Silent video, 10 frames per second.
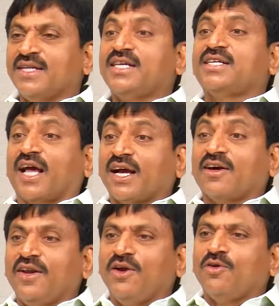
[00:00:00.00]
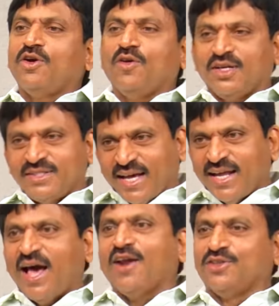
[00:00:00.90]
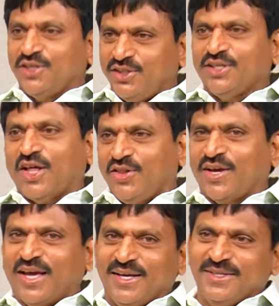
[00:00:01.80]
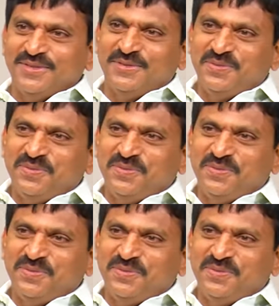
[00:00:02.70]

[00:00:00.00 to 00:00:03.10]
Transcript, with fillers: ఆన్సర్ టక్క ఆలోచించింది అందుకు ఇప్పుడు